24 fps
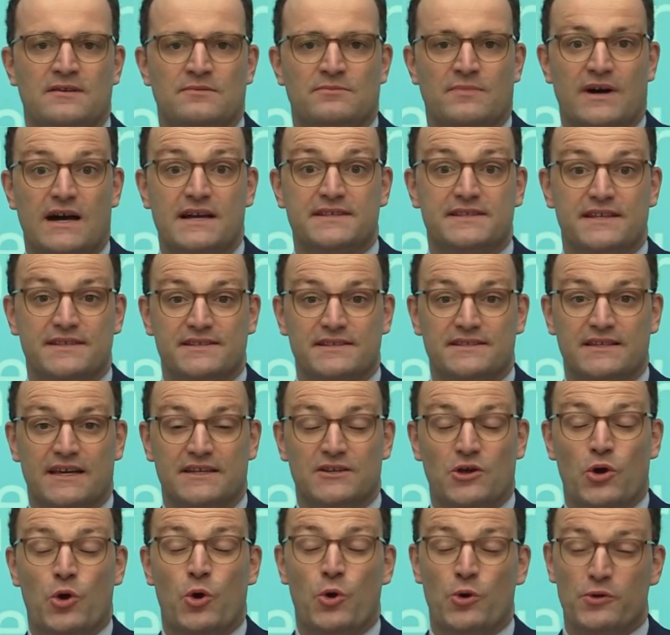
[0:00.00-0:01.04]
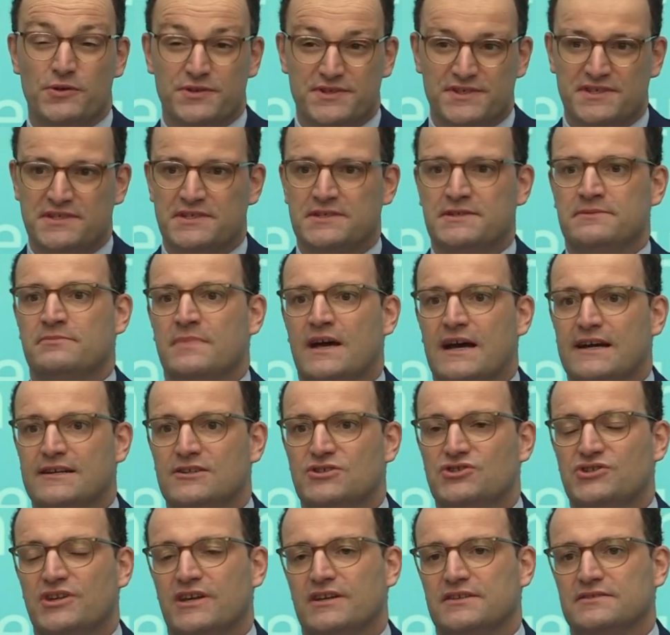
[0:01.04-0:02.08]
Masern sind eine höchst
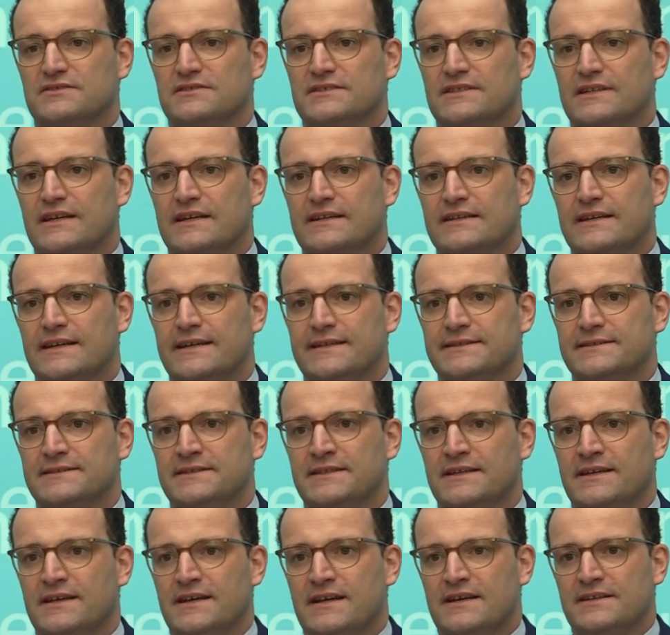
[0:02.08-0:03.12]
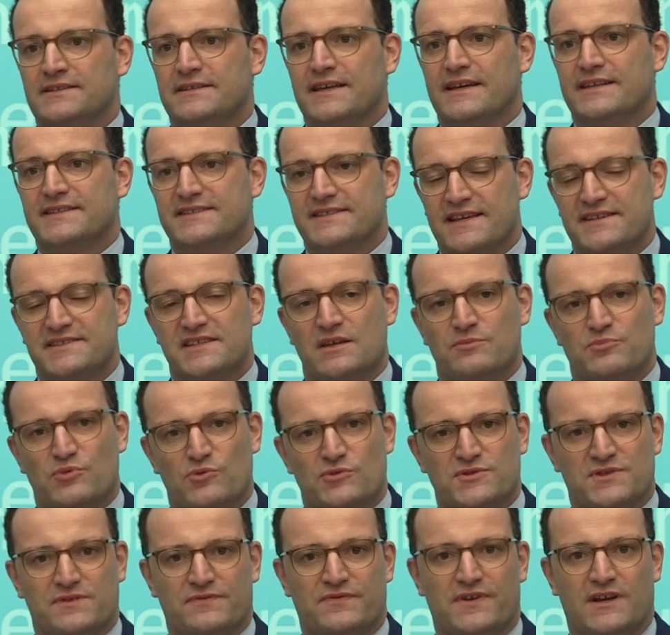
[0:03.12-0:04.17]
ansteckende Krankheit die einen sehr, sehr
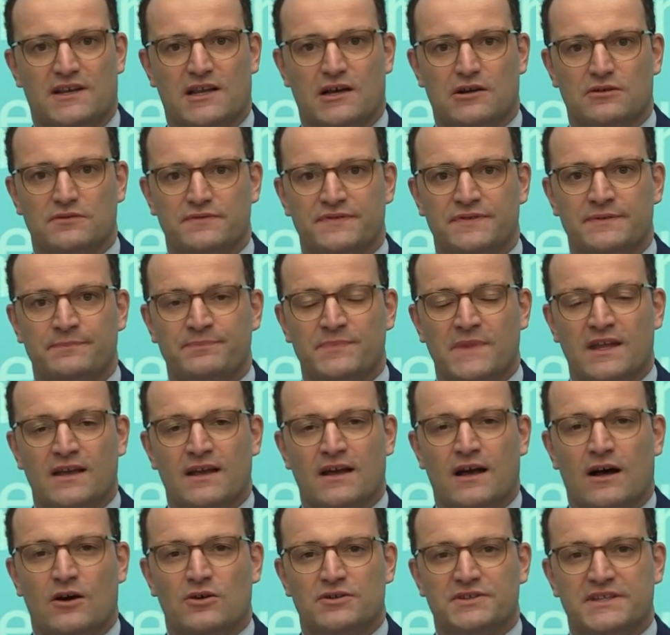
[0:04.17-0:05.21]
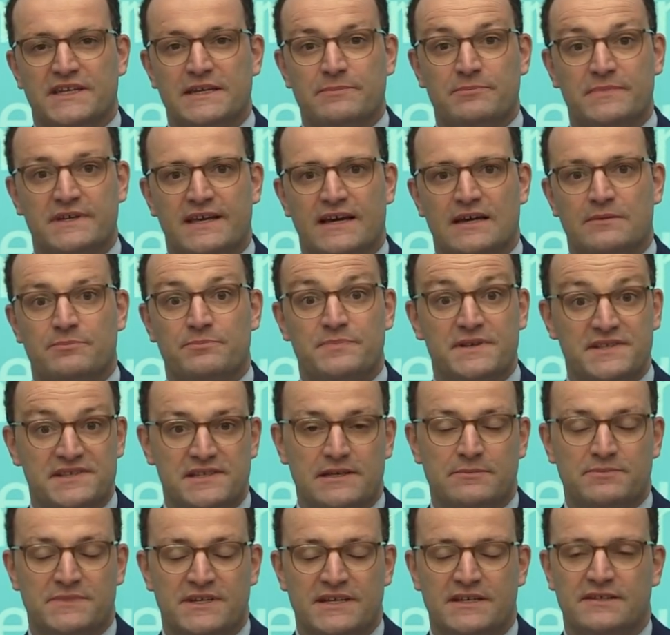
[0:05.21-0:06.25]
bösen Verlauf auch nehmen kann, bis
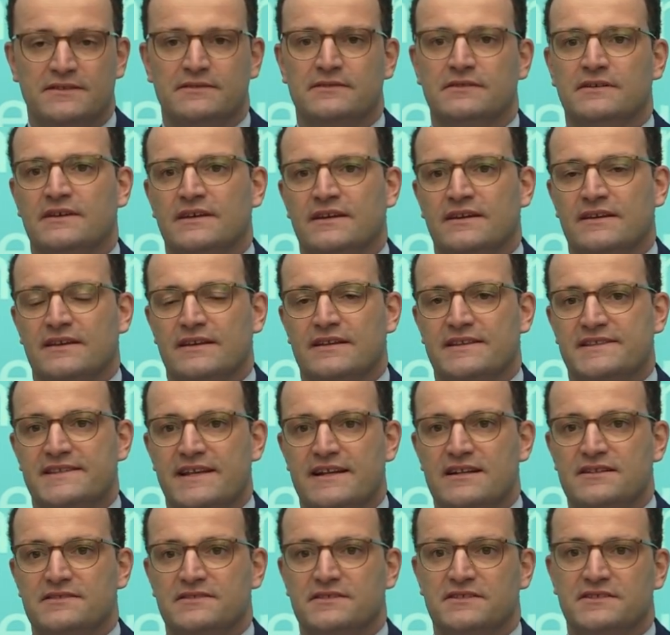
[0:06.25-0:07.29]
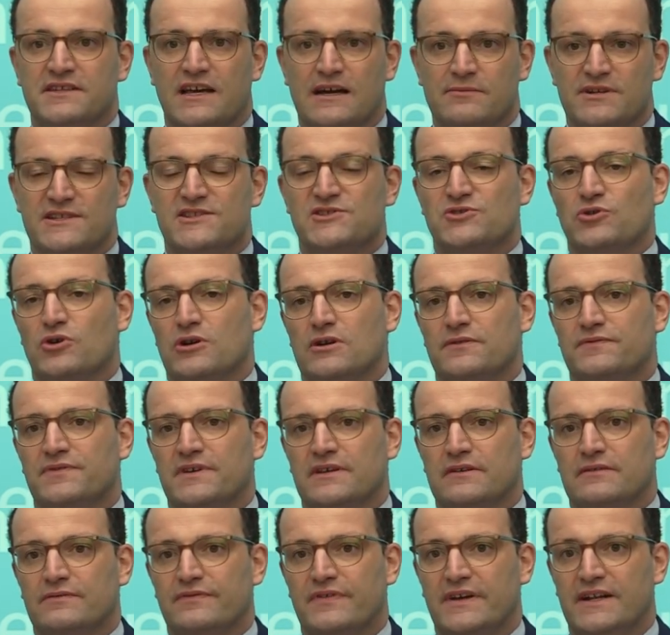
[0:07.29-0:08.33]
im Tin, in seltenen, aber zu
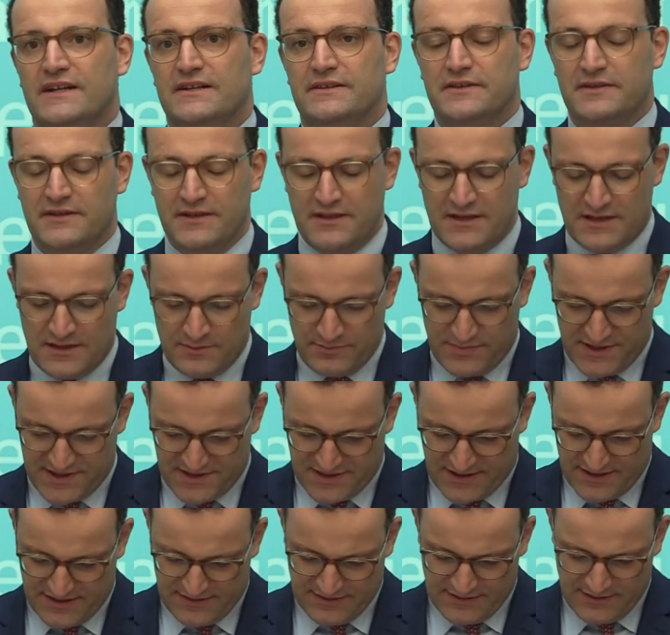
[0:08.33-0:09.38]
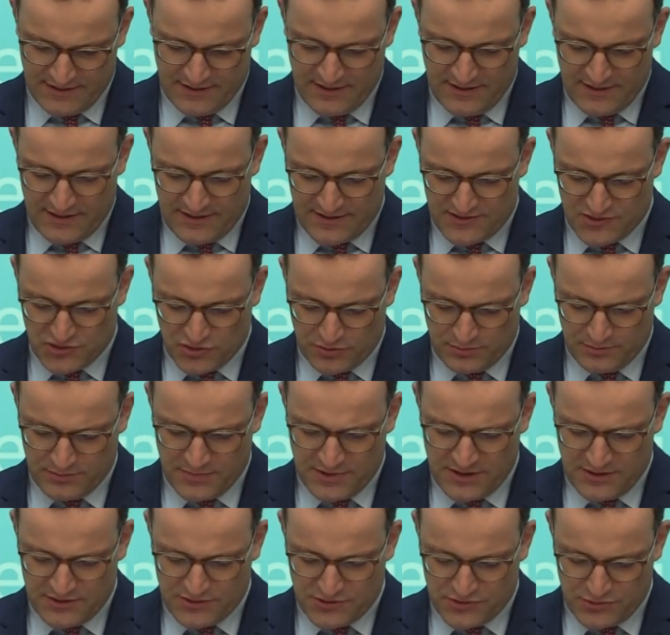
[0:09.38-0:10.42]
häufigen Fällen bis hin
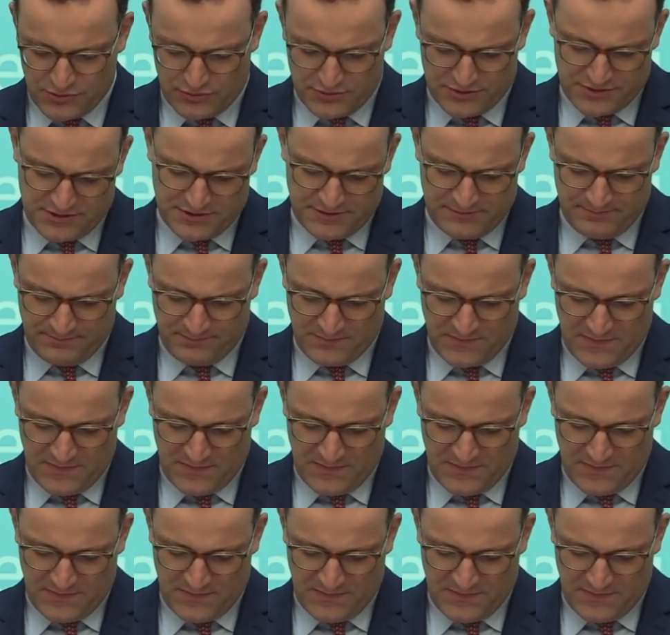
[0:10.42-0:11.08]
zum Tod.